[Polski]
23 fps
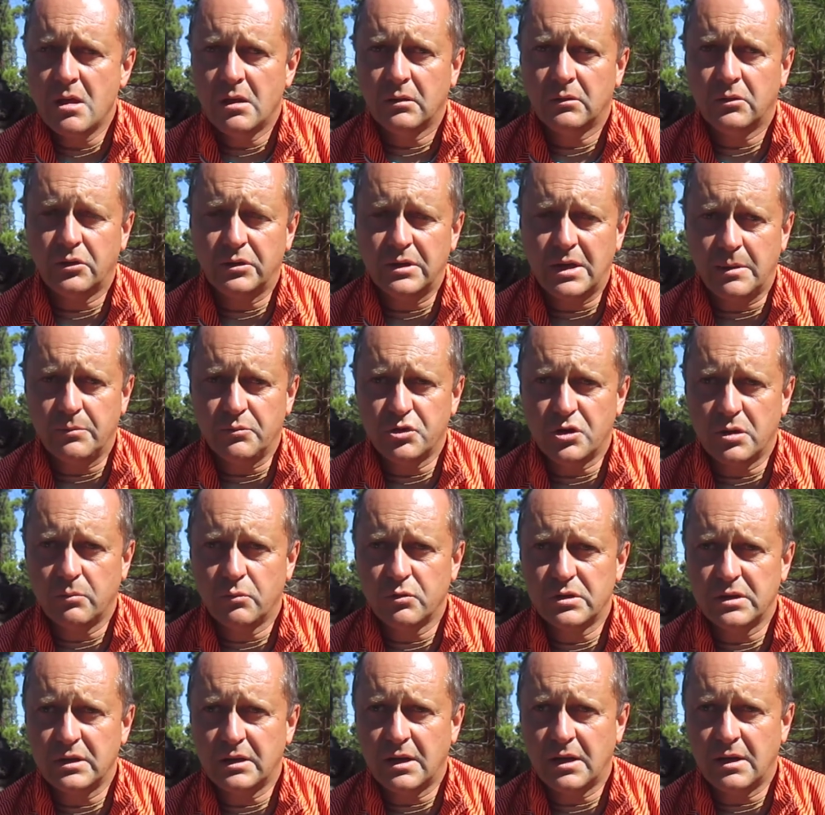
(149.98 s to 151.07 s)
Dodam, że
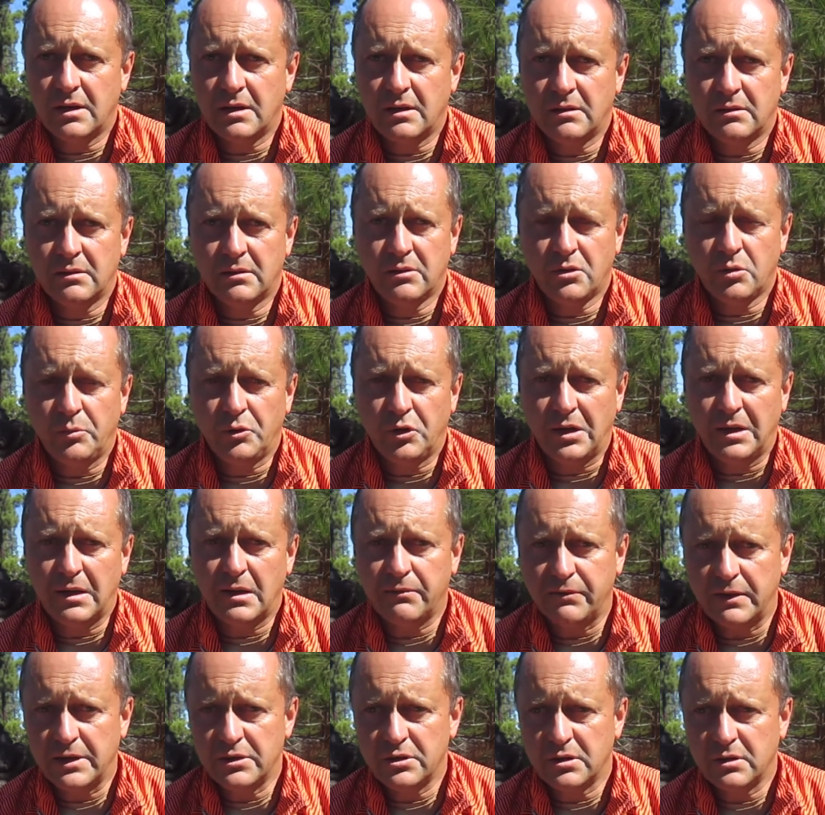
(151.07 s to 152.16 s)
muzyka robiona na
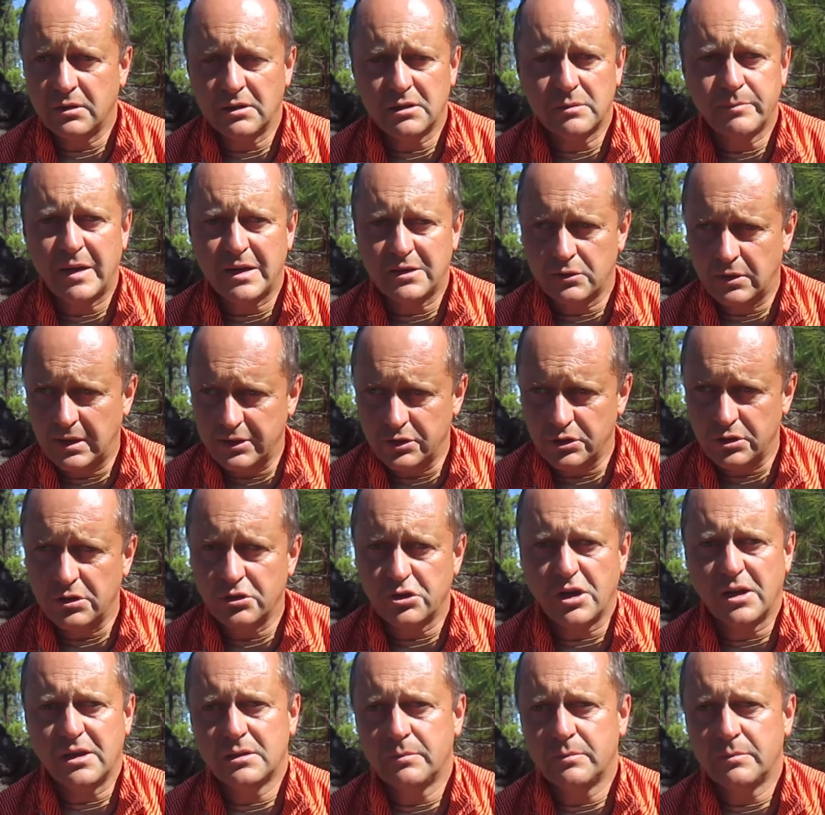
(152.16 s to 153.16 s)
flecie jest bardzo lecznicza,